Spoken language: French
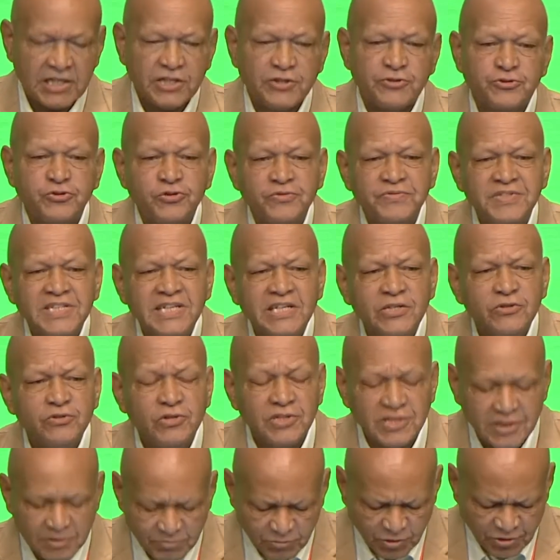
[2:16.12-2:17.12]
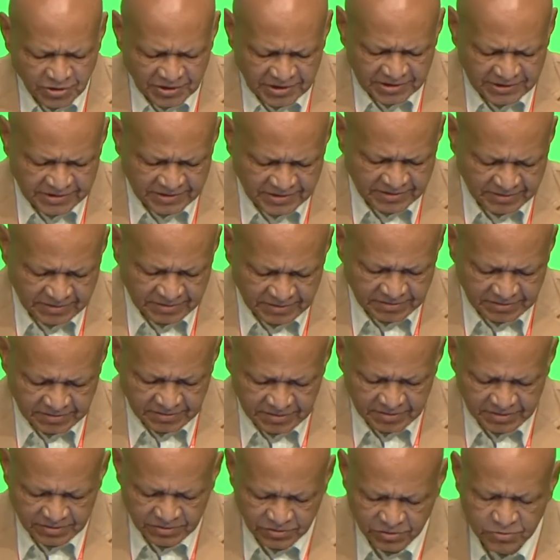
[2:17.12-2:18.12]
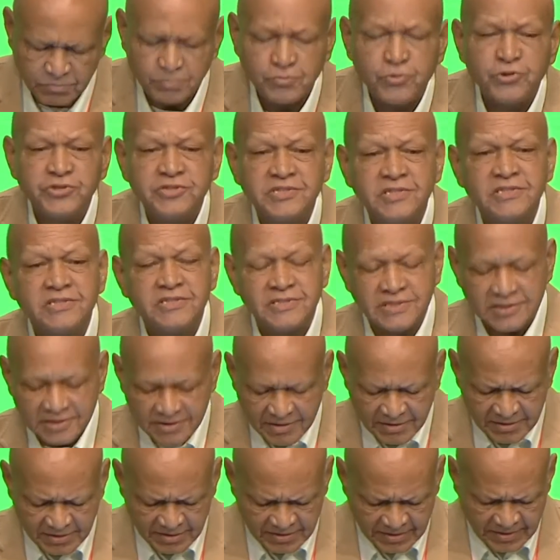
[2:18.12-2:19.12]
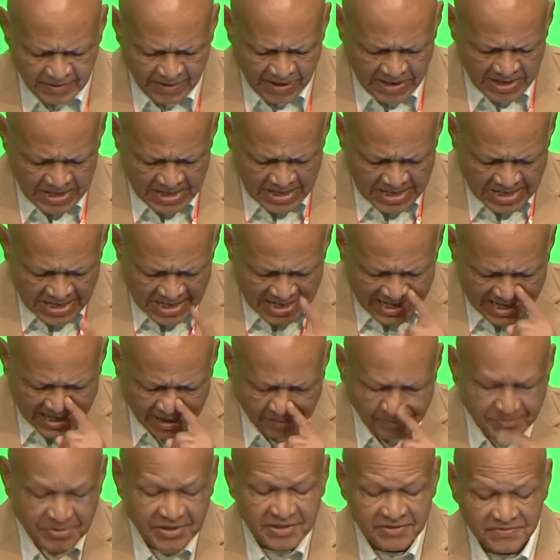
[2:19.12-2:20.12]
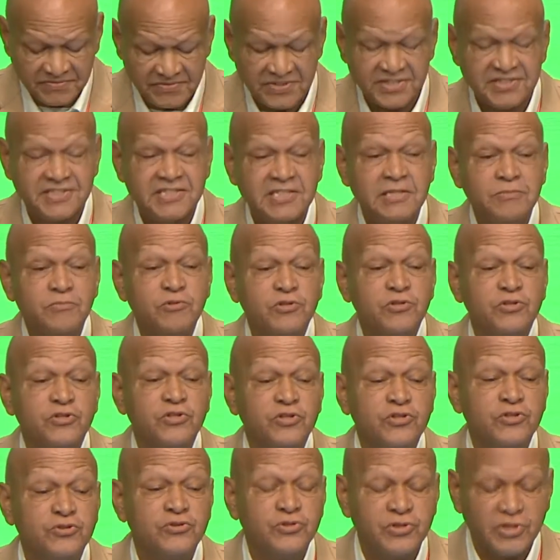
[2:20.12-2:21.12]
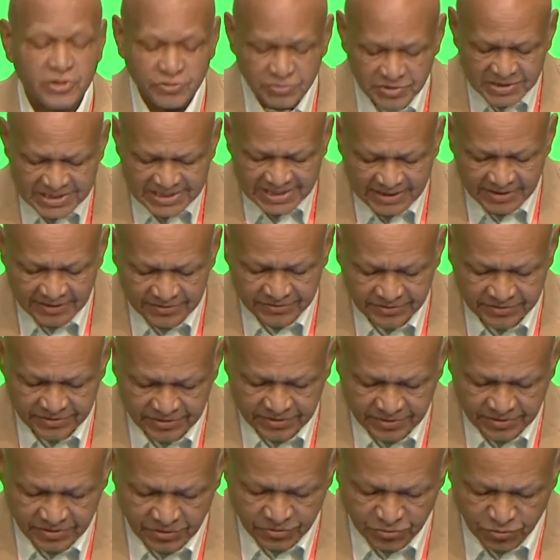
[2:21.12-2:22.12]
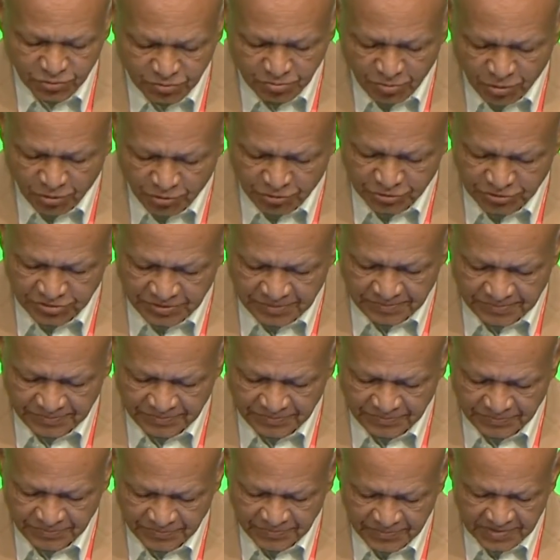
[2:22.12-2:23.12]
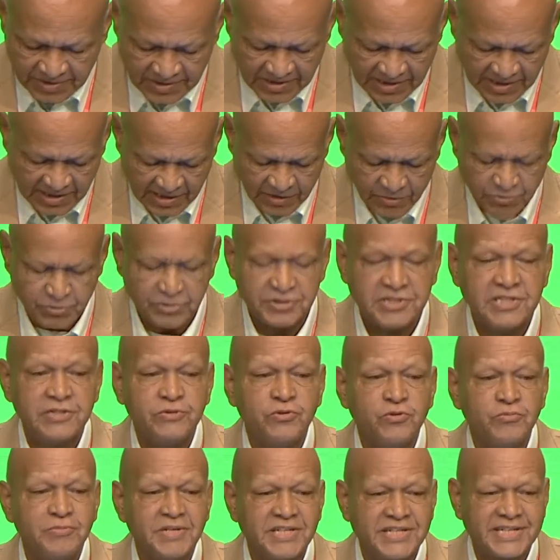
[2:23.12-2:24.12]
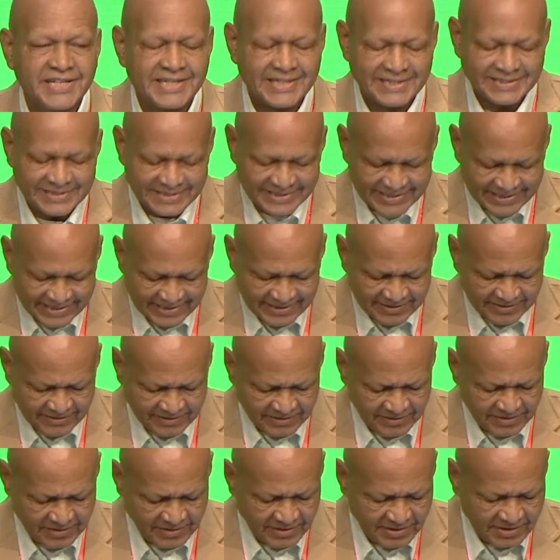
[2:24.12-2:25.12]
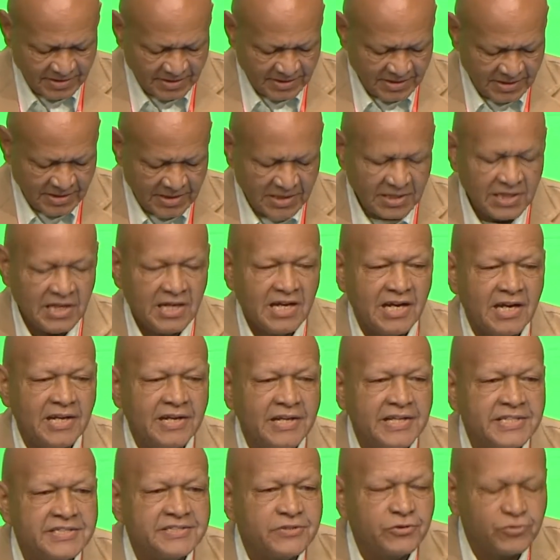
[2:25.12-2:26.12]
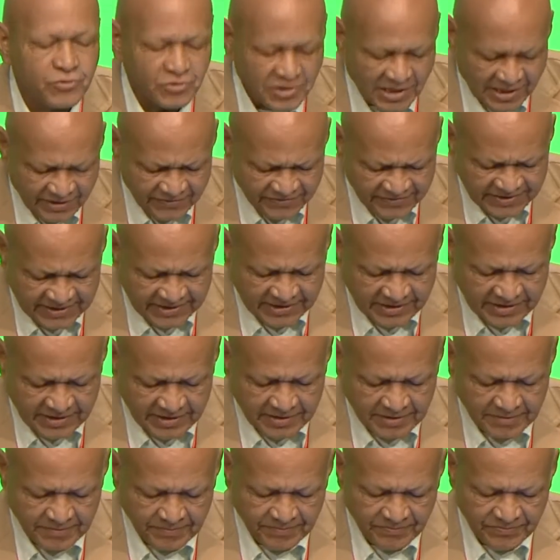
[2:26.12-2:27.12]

Je viens de l'île Maurice, une petite île à peine visible sur une carte du monde, à côté de Madagascar, à l'est de l'Afrique.